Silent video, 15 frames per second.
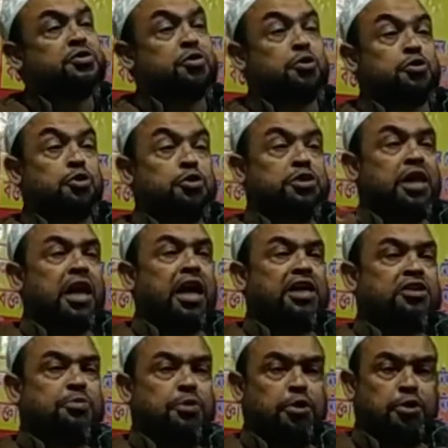ছোট
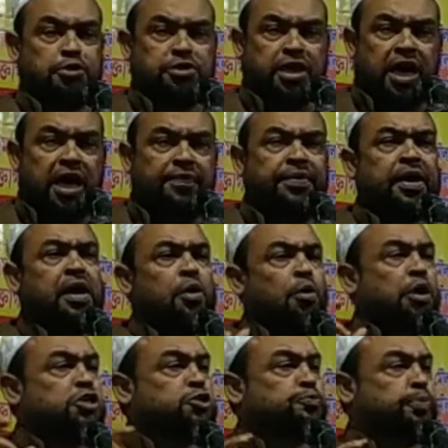জাত বড় জাত
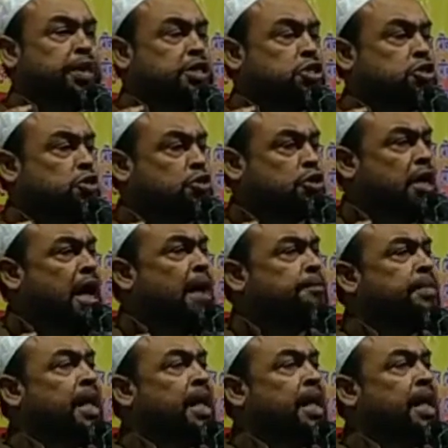অস্পৃশ্যতা